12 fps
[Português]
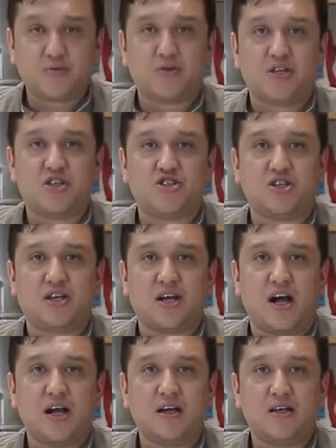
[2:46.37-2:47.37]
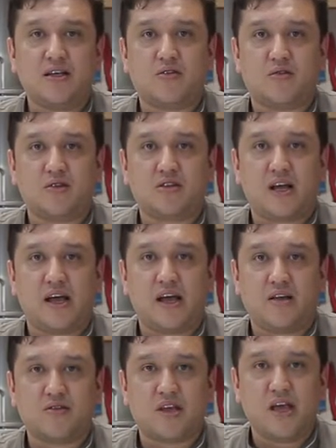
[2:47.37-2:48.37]
a gente poder esticar e cortar
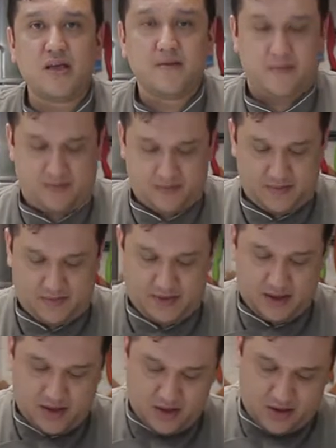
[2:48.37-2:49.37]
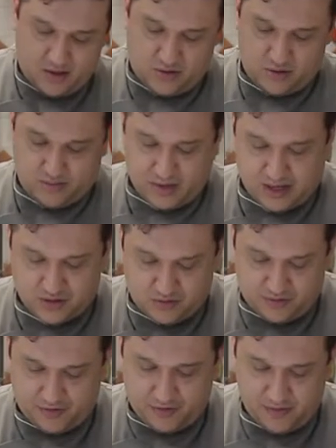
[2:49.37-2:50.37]
ela, ok? Num
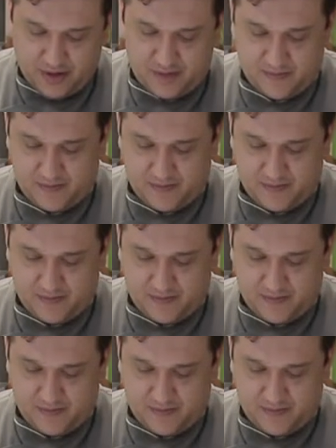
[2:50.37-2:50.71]
plástico filme.